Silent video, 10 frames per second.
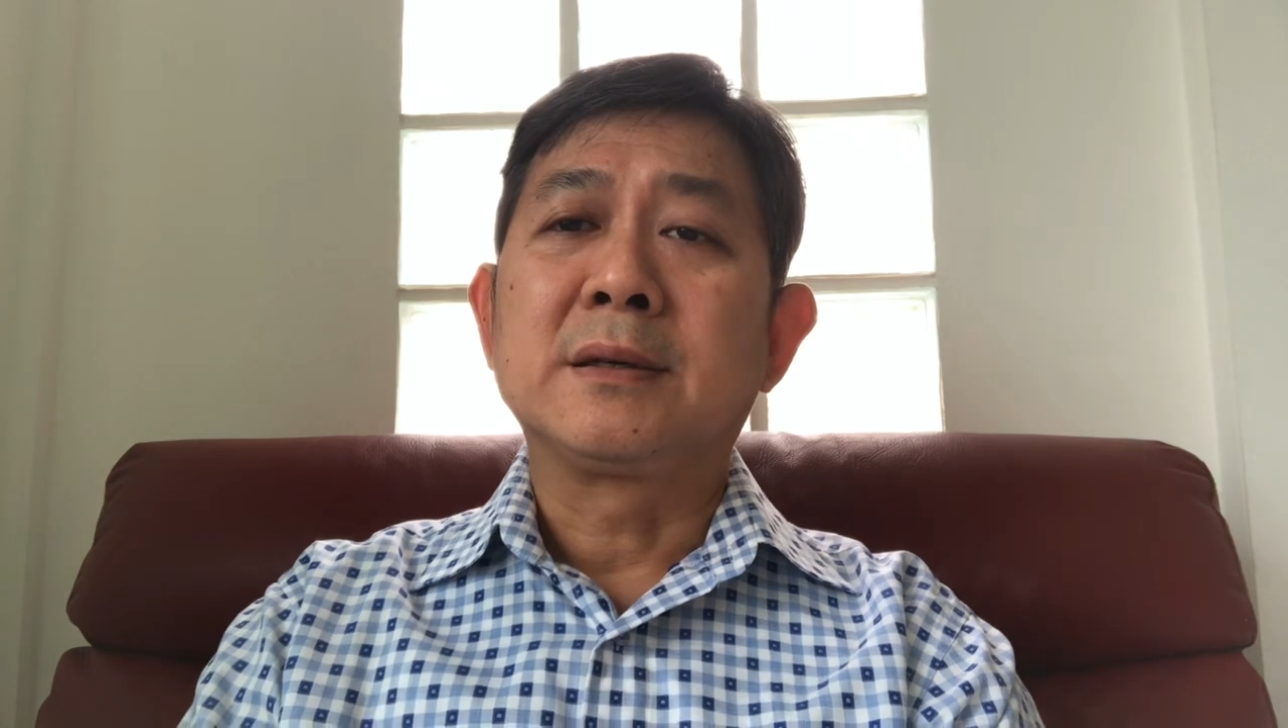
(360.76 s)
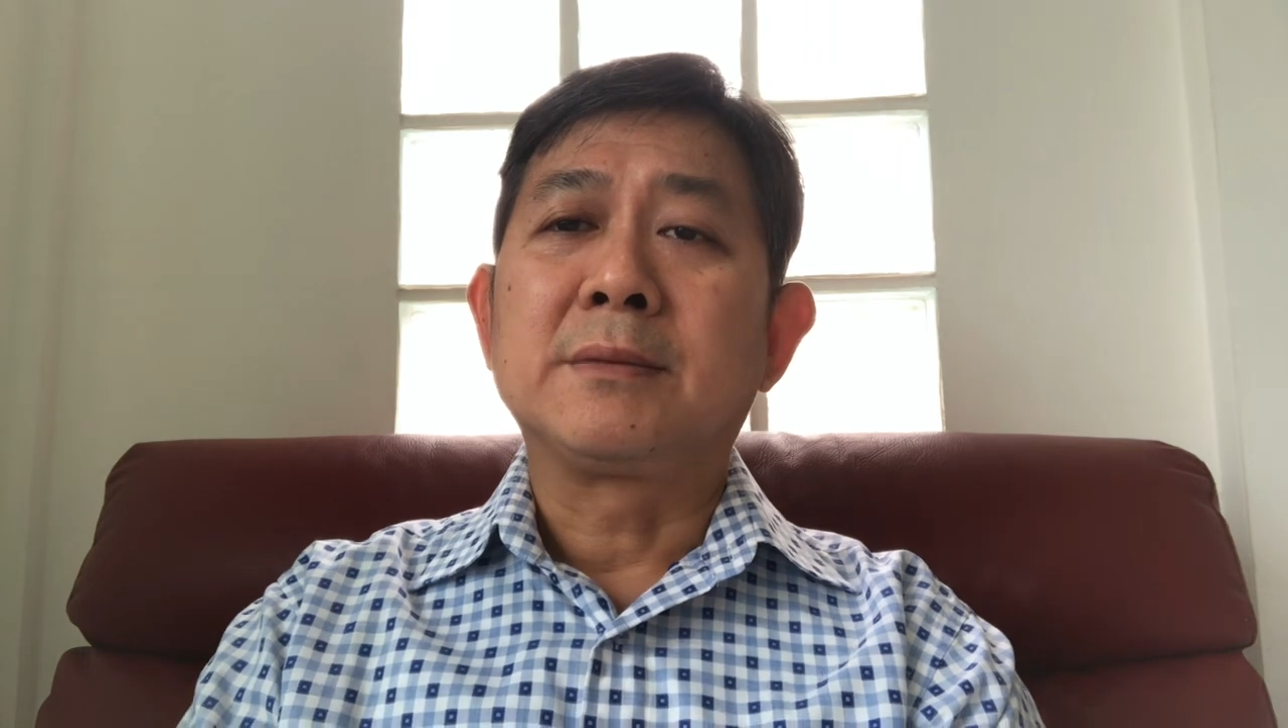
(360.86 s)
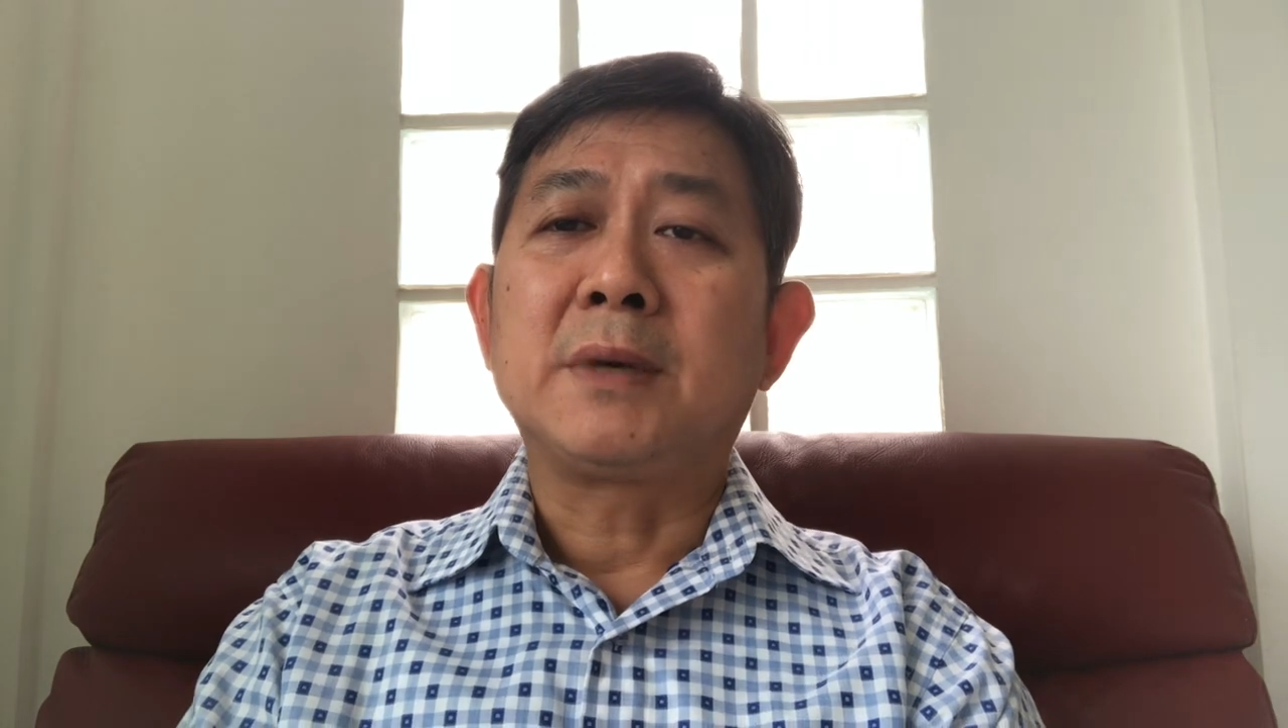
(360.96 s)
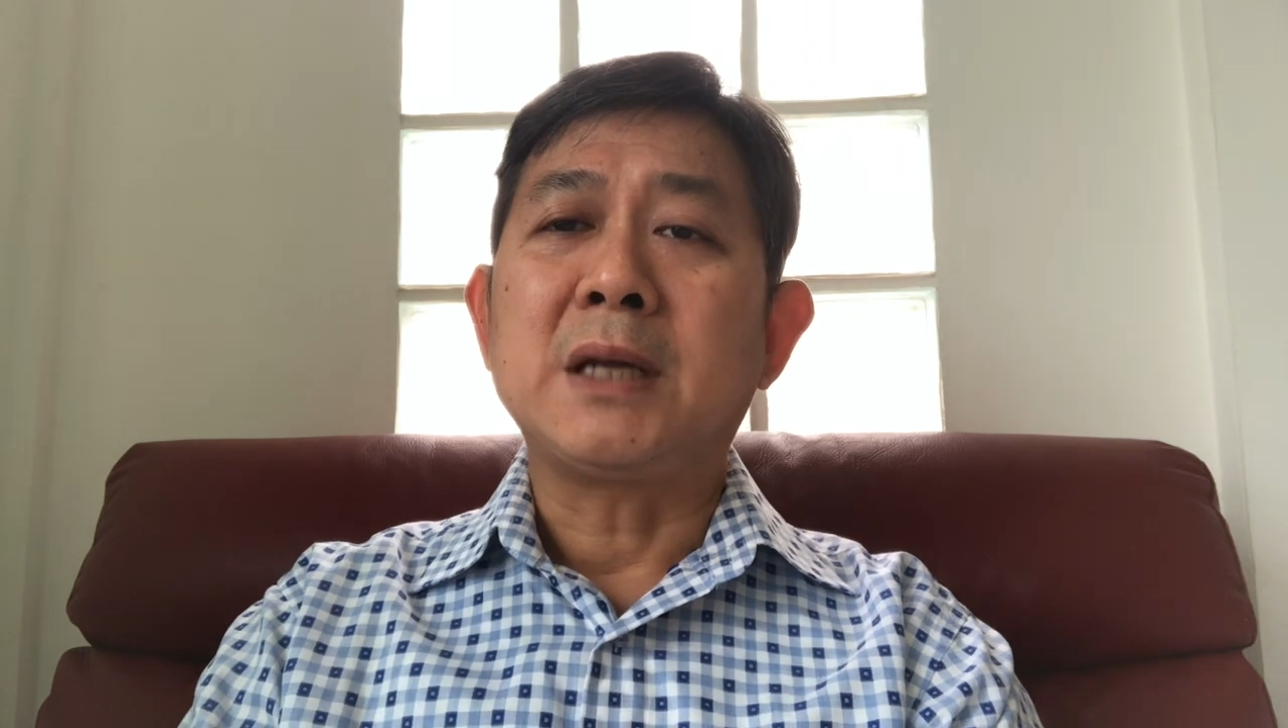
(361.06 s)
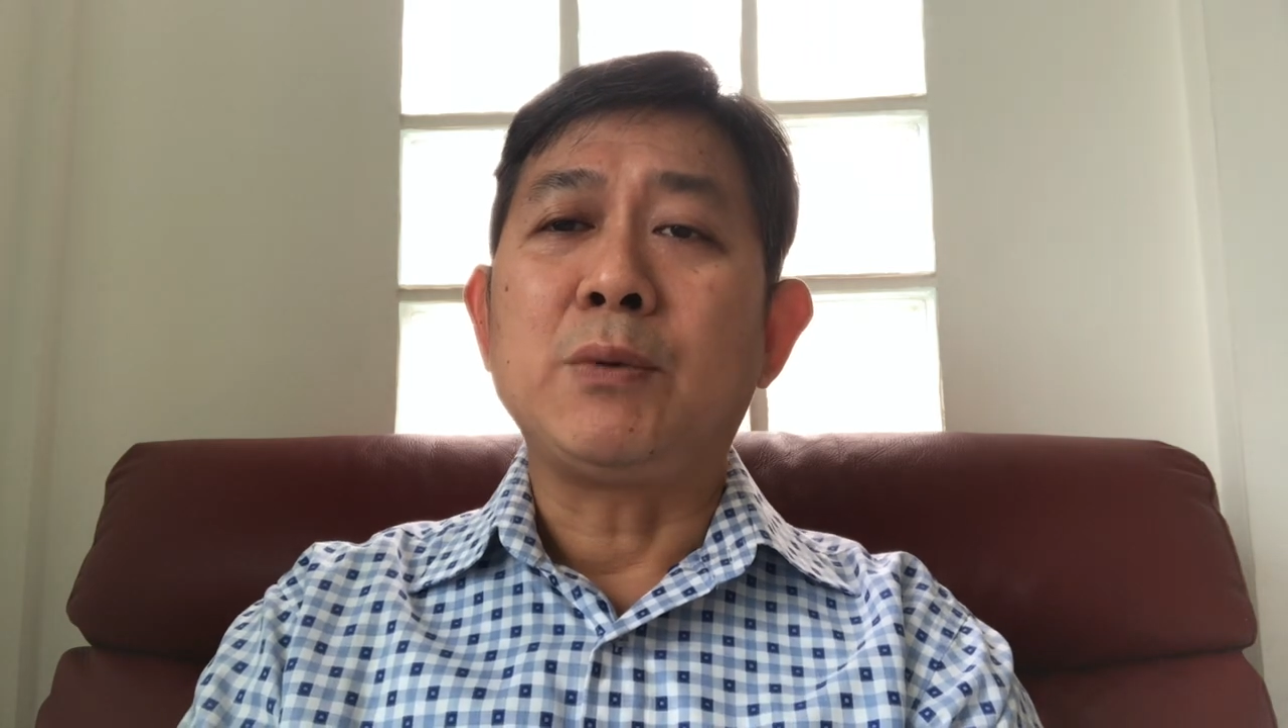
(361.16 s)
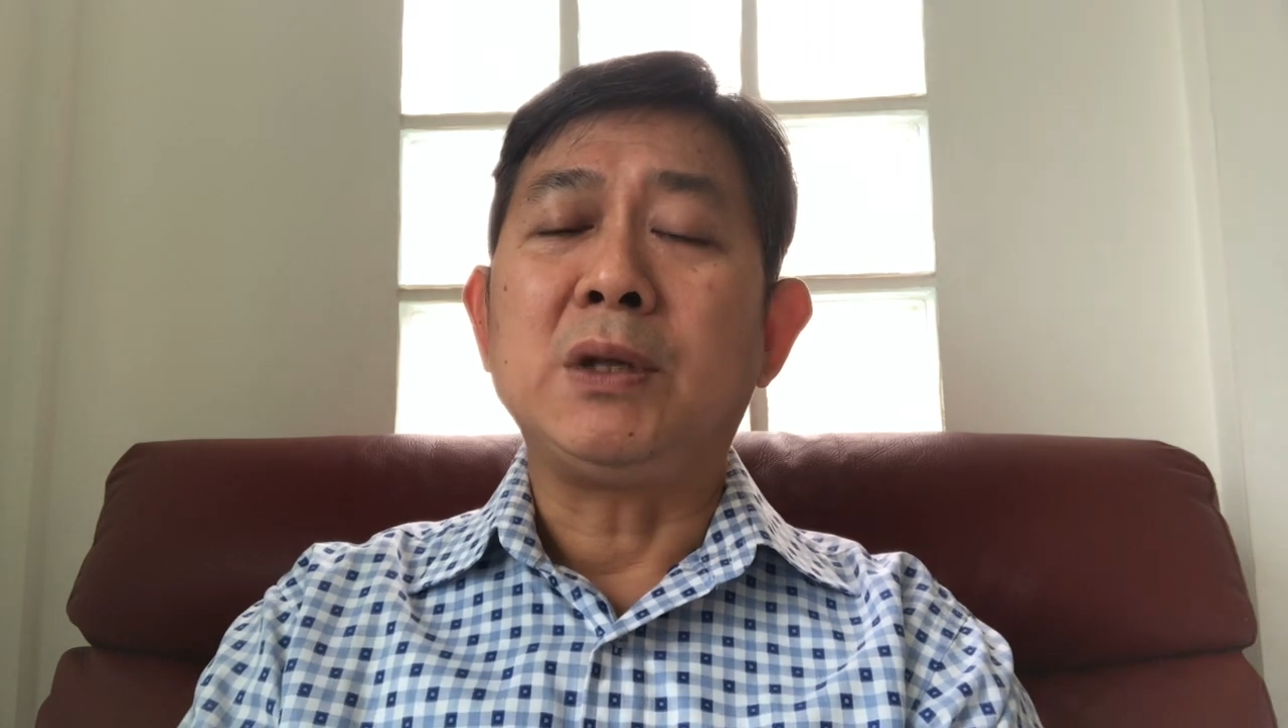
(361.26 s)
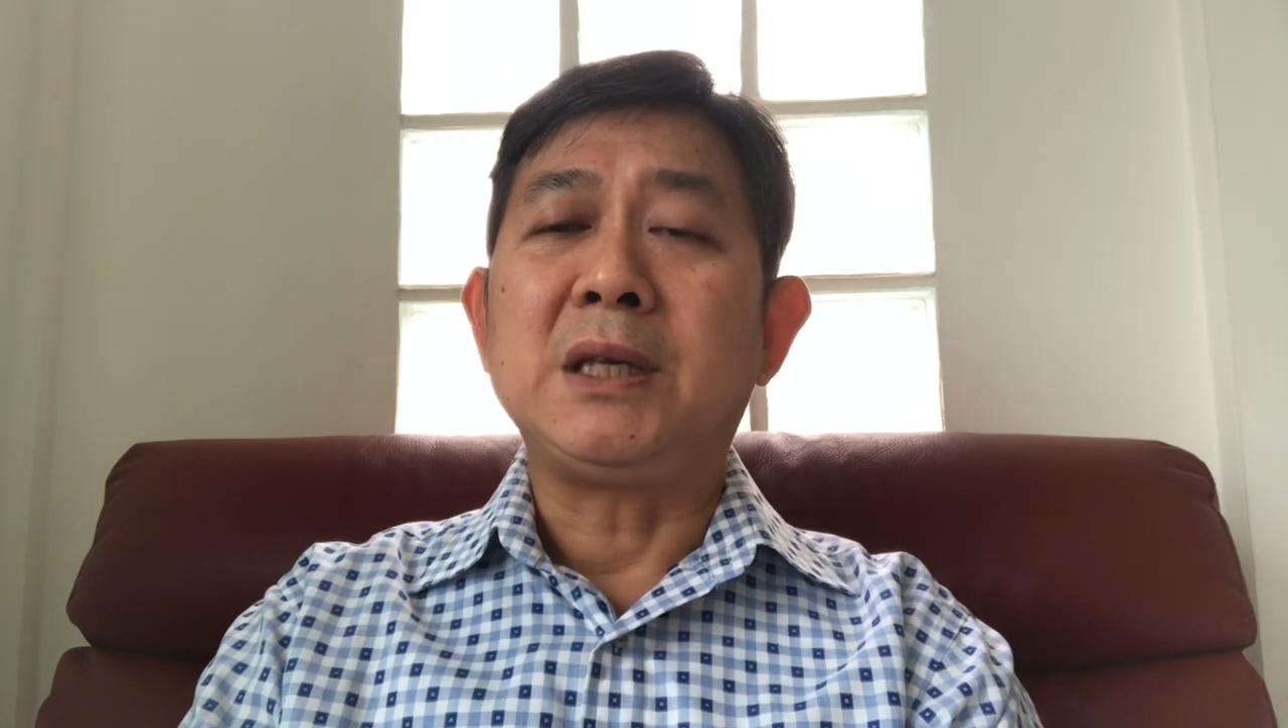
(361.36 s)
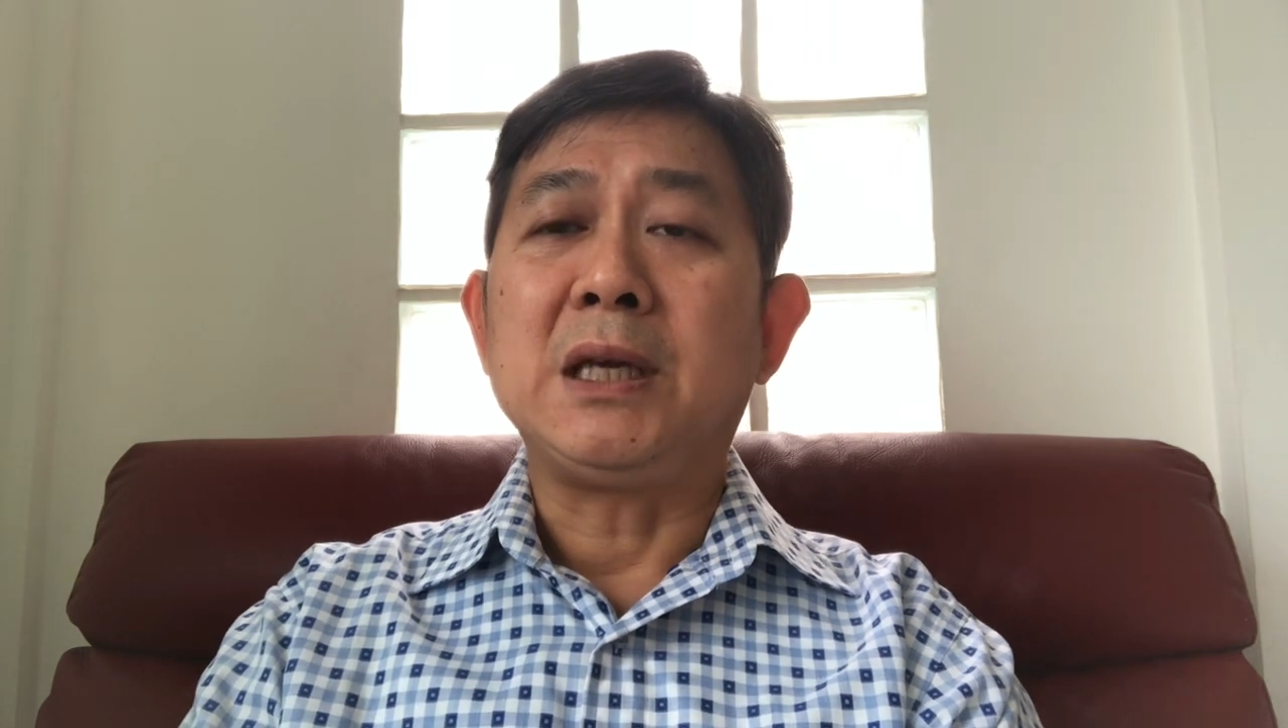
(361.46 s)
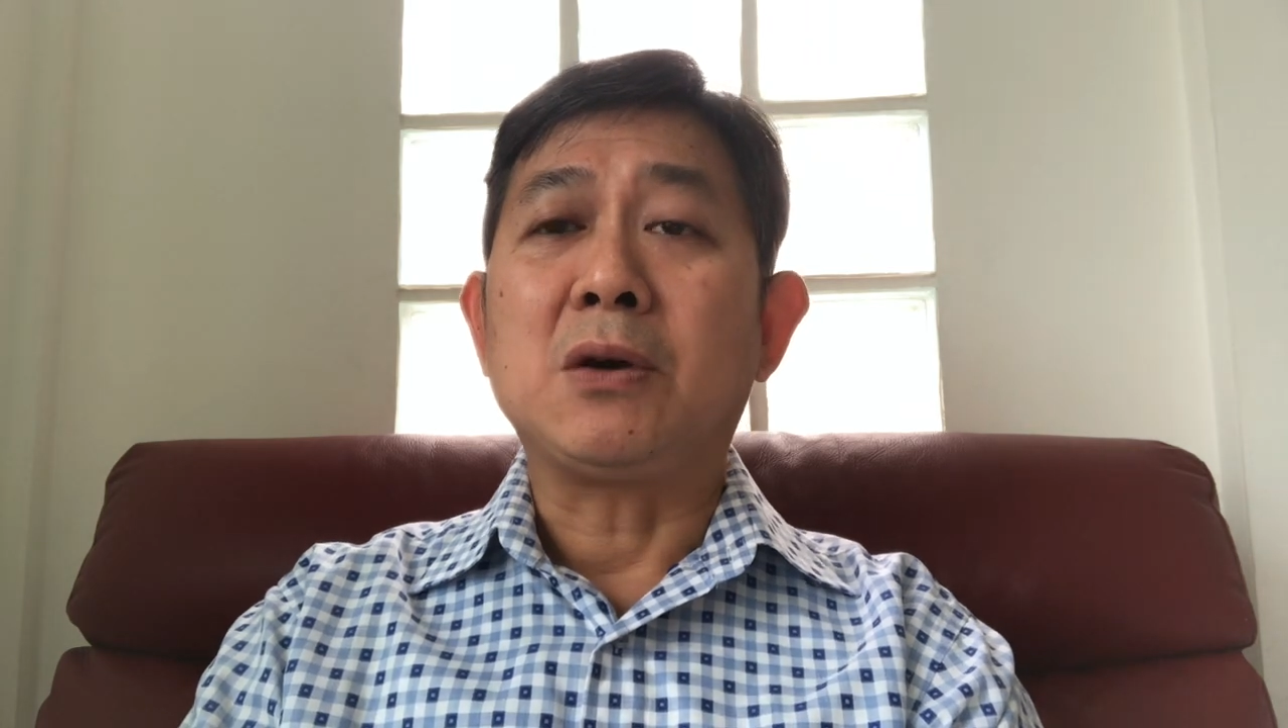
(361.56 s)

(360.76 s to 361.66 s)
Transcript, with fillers: ว่าในวิถี